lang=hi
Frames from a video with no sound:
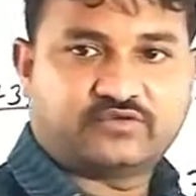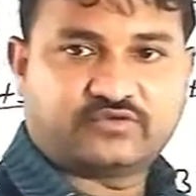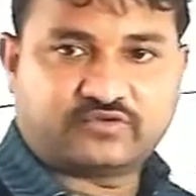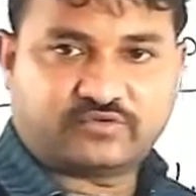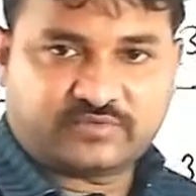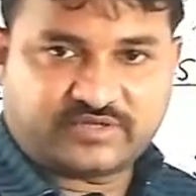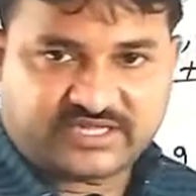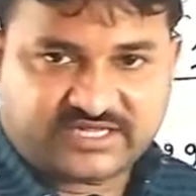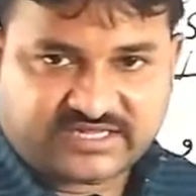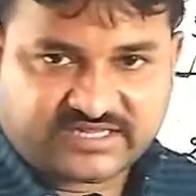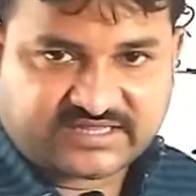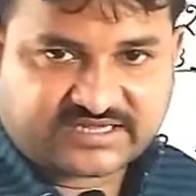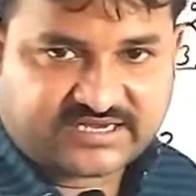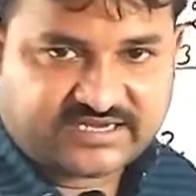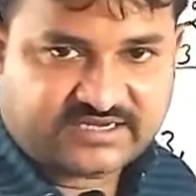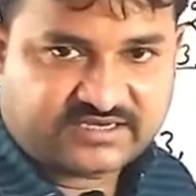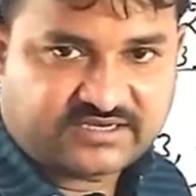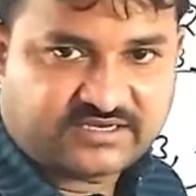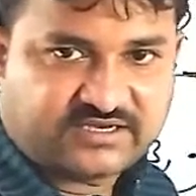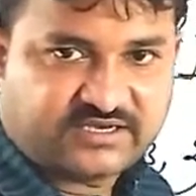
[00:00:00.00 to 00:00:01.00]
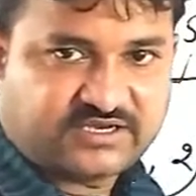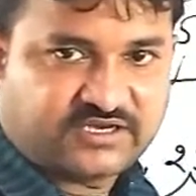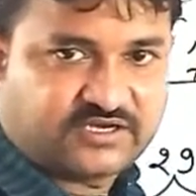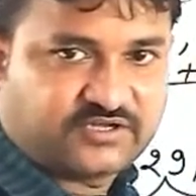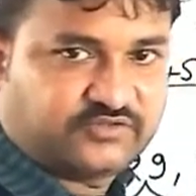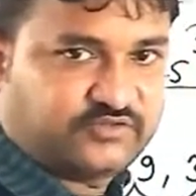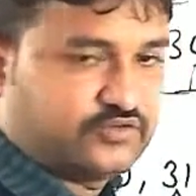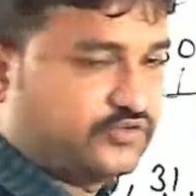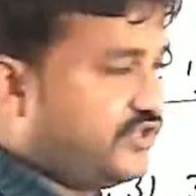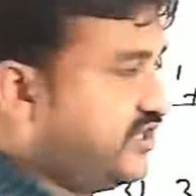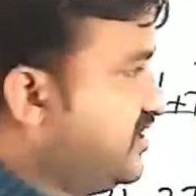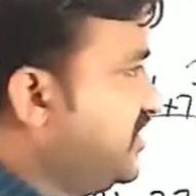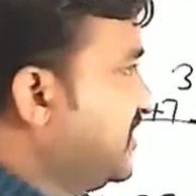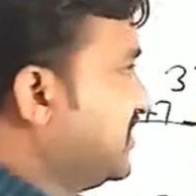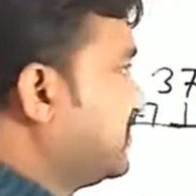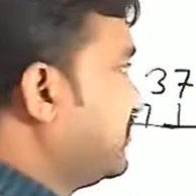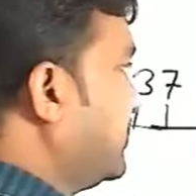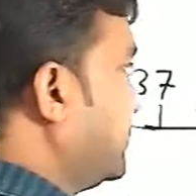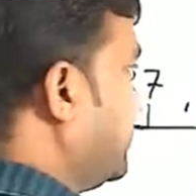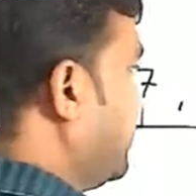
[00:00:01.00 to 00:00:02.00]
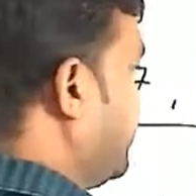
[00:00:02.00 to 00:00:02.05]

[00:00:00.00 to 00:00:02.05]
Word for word: कभी दो दो भी दे देता है दो दे दिए